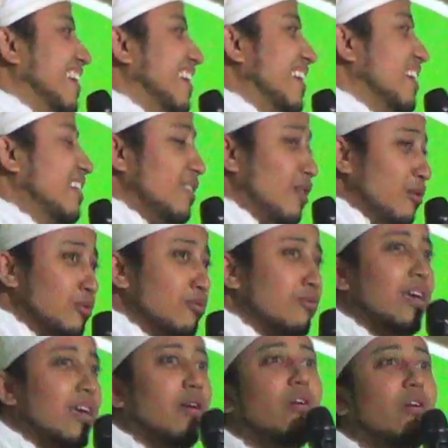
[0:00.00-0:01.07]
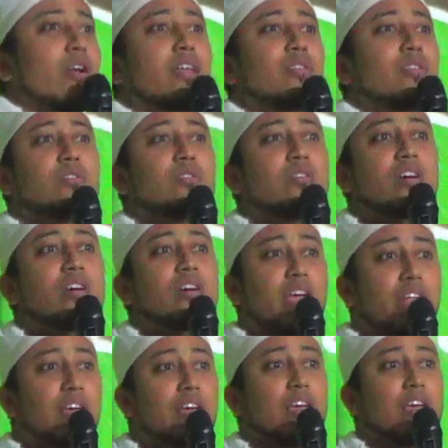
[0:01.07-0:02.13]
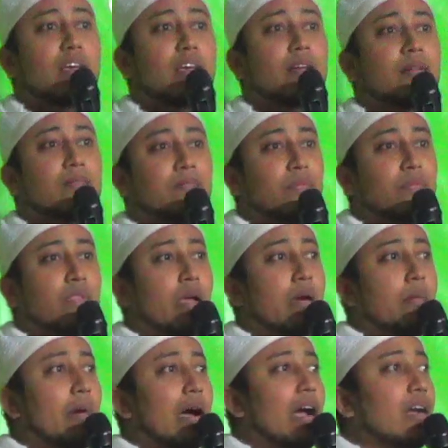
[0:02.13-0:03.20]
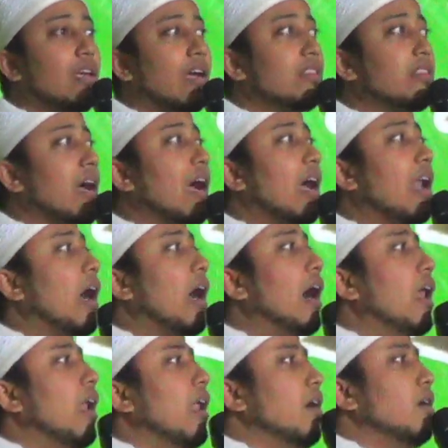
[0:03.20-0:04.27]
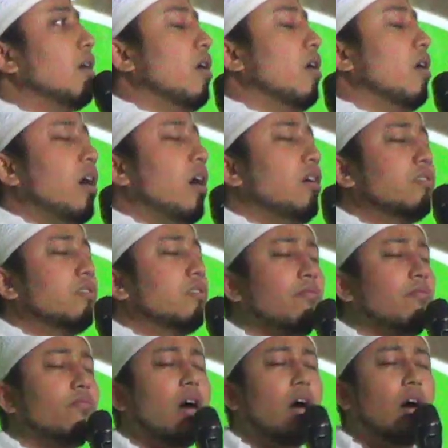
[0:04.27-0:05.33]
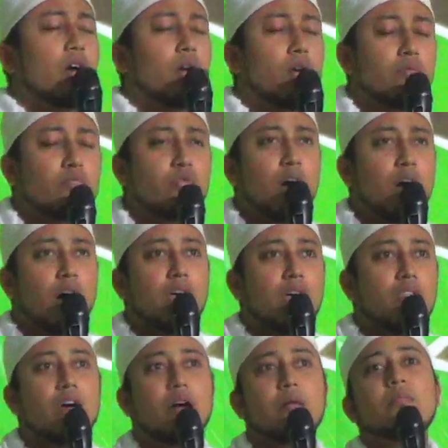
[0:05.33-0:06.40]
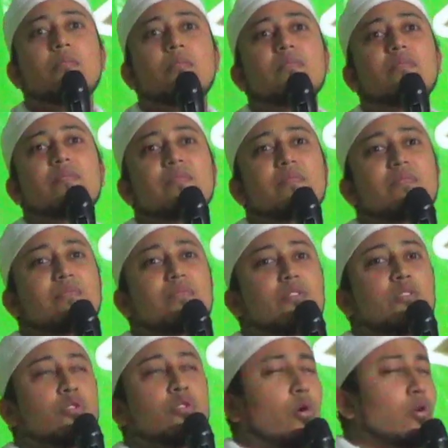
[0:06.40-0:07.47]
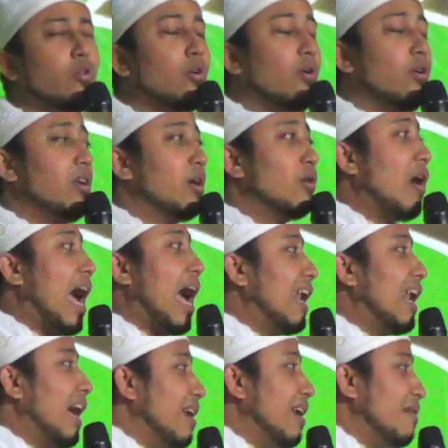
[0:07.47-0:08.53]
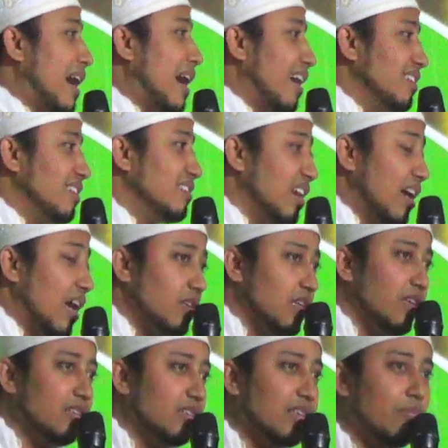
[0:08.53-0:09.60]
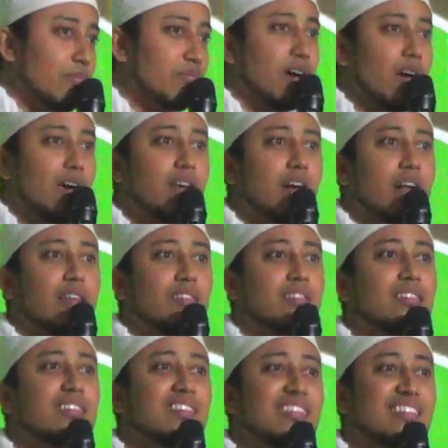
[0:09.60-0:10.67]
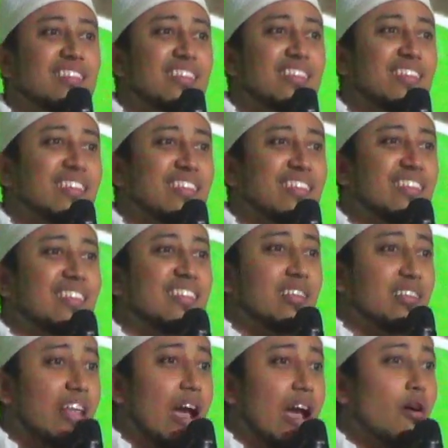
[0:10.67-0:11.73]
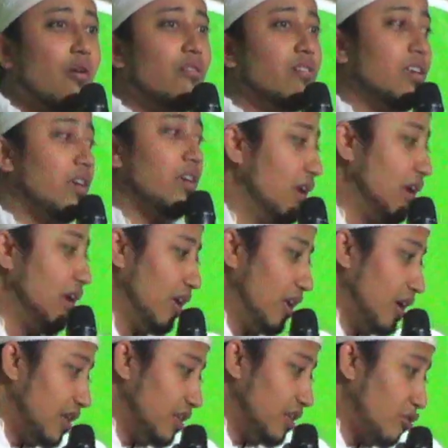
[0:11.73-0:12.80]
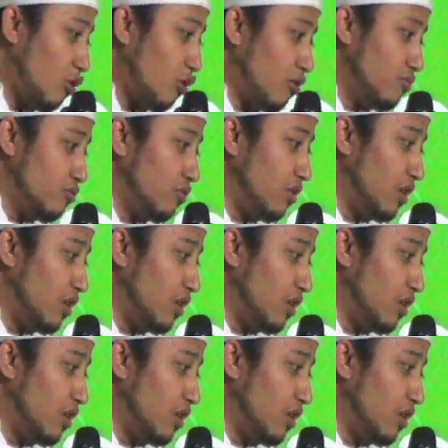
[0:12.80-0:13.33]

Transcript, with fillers: lucune golek donya ngene iki bahkan dikatakan halaluha hisab wa haramuha azab donya niku halale mangke jenengan dihisap teng akhirat ditakoni ke nyoromu golek